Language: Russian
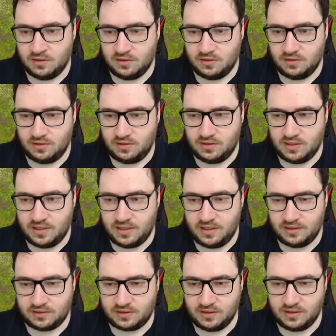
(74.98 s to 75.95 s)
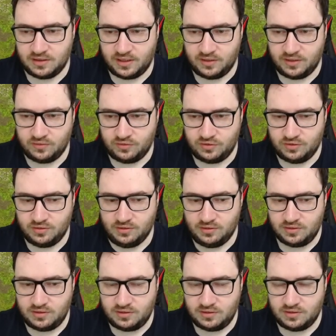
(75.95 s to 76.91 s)
Я редко играю э,
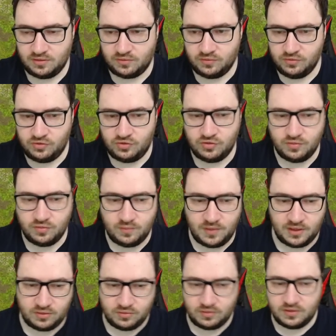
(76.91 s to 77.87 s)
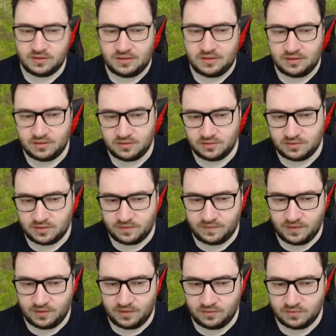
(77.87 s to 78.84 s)
текущую мету, где
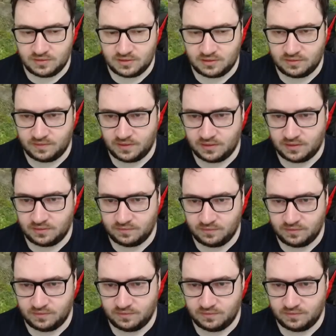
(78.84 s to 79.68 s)
таверну захватывают.